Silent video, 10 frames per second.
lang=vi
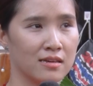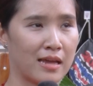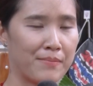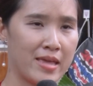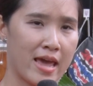
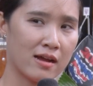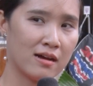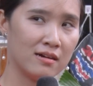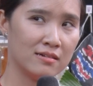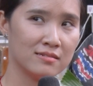cảm giác
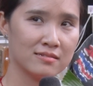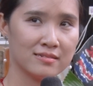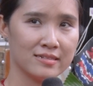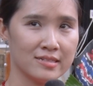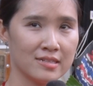hả
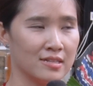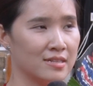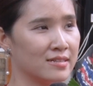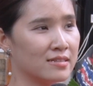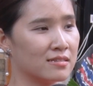
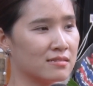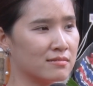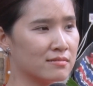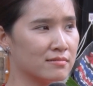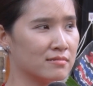
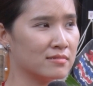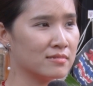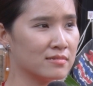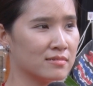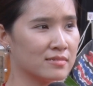
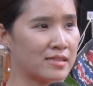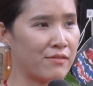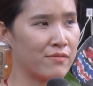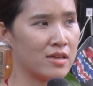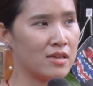uhm,
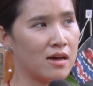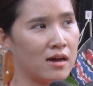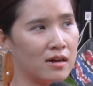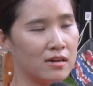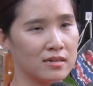tại vì
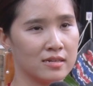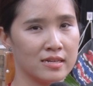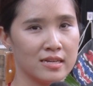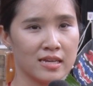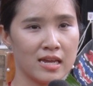uh,
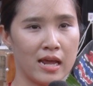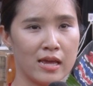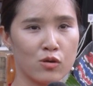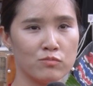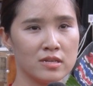cái
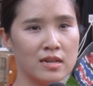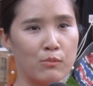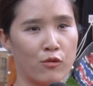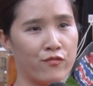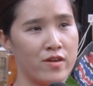này cũng chỉ
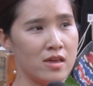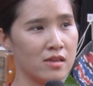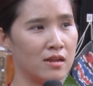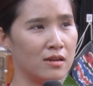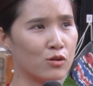là một phía
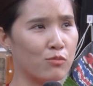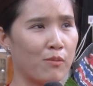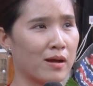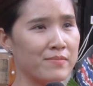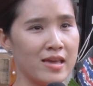cho nên nó cũng
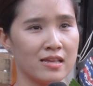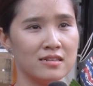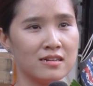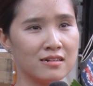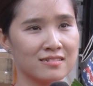không có cảm giác
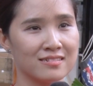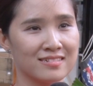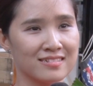gì hết trơn